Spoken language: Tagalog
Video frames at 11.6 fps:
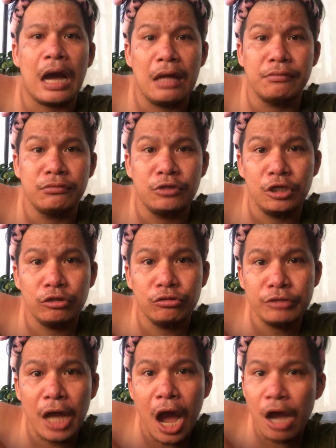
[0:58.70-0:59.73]
Andito
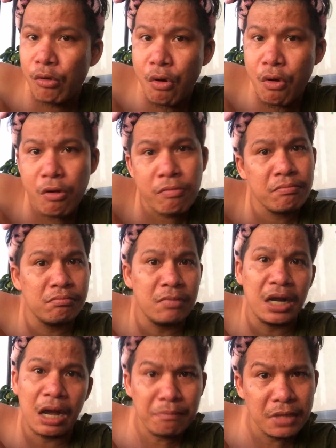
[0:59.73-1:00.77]
na ako,
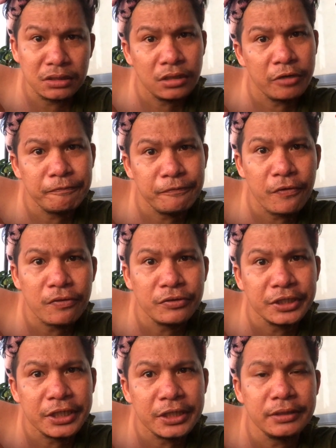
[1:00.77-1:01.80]
mga Mr.
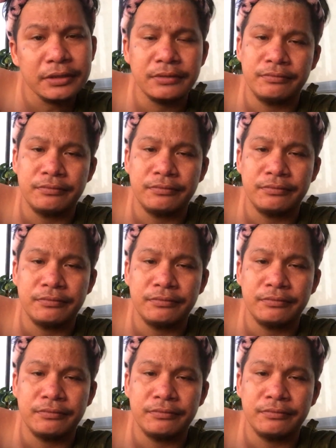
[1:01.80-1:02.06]
Pukuseng.